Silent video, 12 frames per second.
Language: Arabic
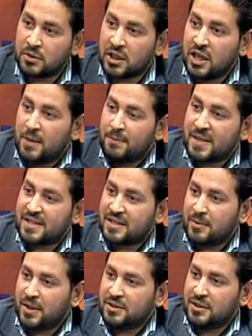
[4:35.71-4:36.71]
بس
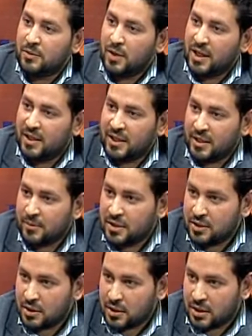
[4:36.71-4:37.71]
طبعا الواجهه
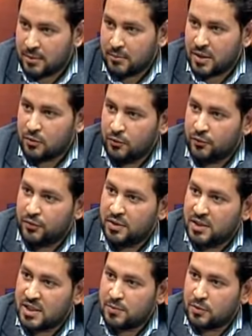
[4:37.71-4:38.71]
الاعلاميه لما يكون في
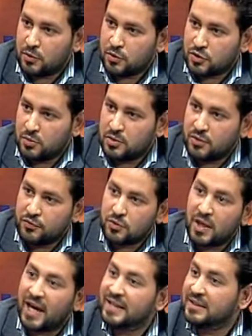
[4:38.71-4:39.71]
ناس بتخش لهم تلفزيون
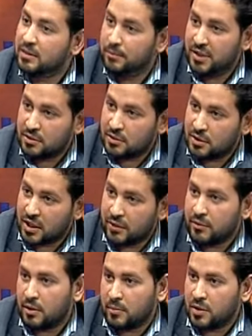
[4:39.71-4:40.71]
لحد البيت غير
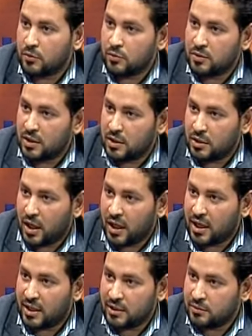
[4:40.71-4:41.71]
لما يكون حاجه
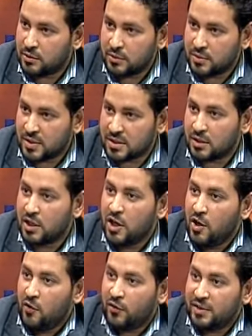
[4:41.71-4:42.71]
على الانترنت مثلا
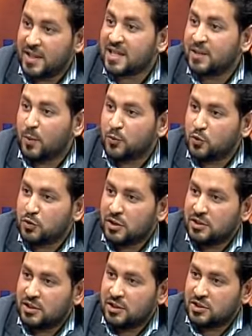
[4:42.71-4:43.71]
فالناس كانت مبسوطه ان
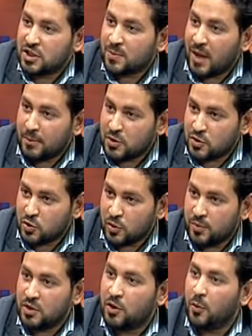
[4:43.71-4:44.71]
الشيخ محمد
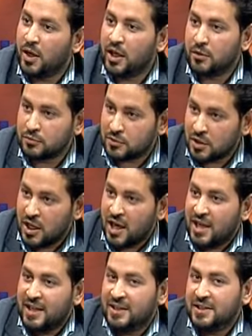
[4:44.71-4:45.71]
الزغبي هو اللي هيرد
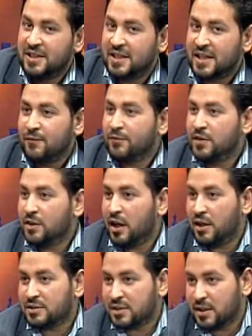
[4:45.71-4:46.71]
لان كان في
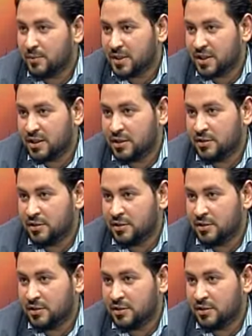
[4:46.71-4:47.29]
حصل قبل كده ان